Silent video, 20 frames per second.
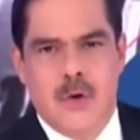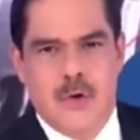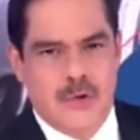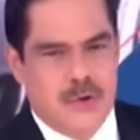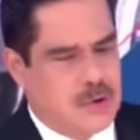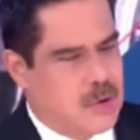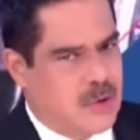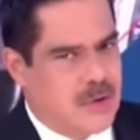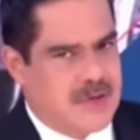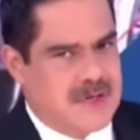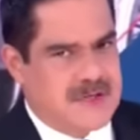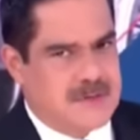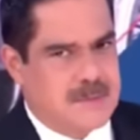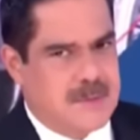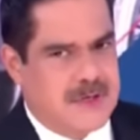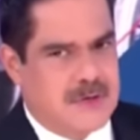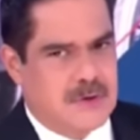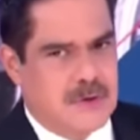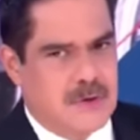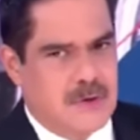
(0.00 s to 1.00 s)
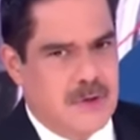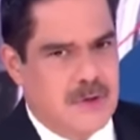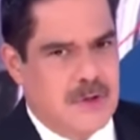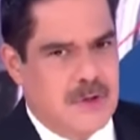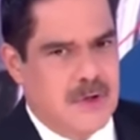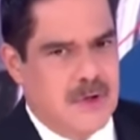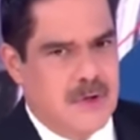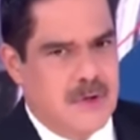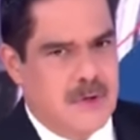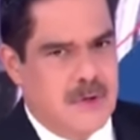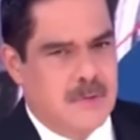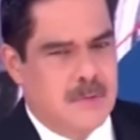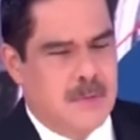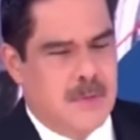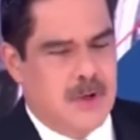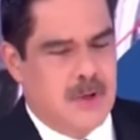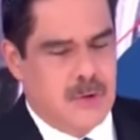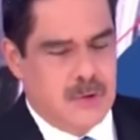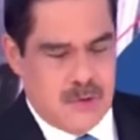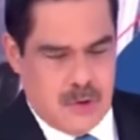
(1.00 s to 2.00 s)
con todo respeto,
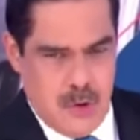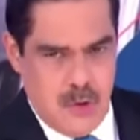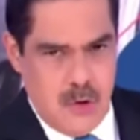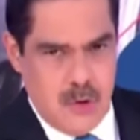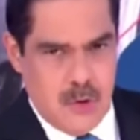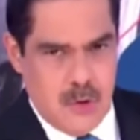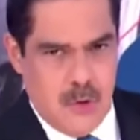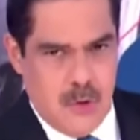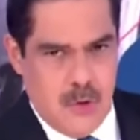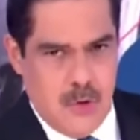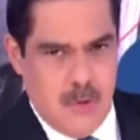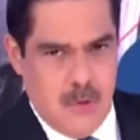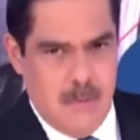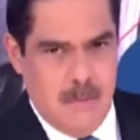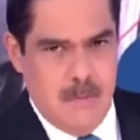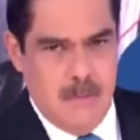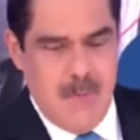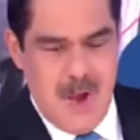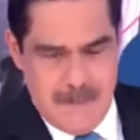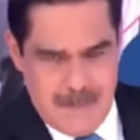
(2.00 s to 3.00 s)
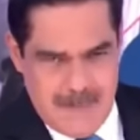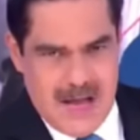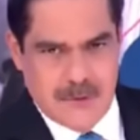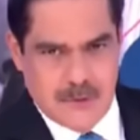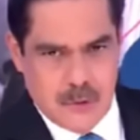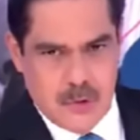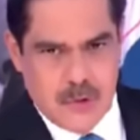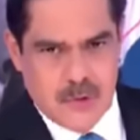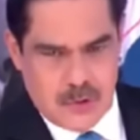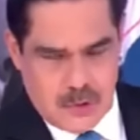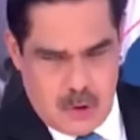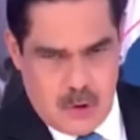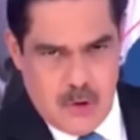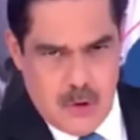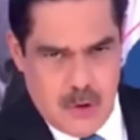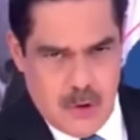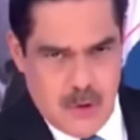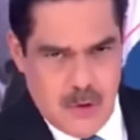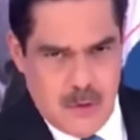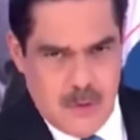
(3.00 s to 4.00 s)
pero yo me mando
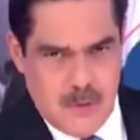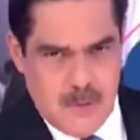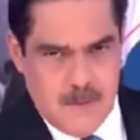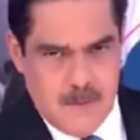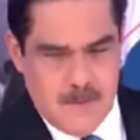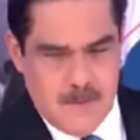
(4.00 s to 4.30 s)
solo.